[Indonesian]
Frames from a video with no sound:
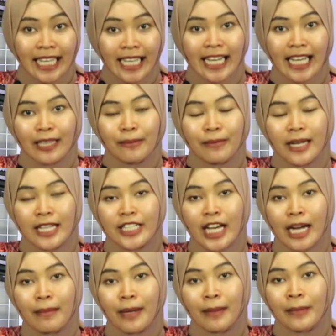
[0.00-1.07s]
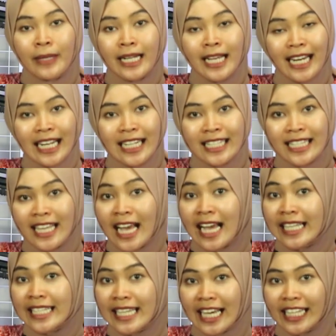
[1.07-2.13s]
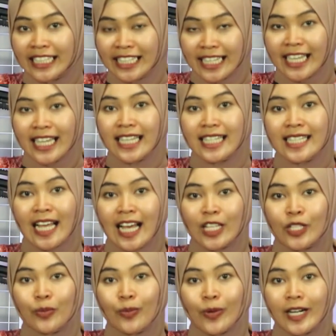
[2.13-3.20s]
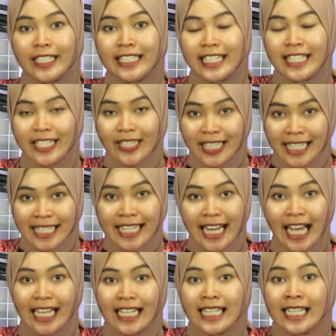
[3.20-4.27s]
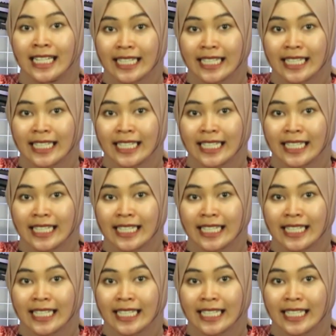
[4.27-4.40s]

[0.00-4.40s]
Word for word: Ingat, belanja aman bergaransi hanya di GSA Sport Indonesia.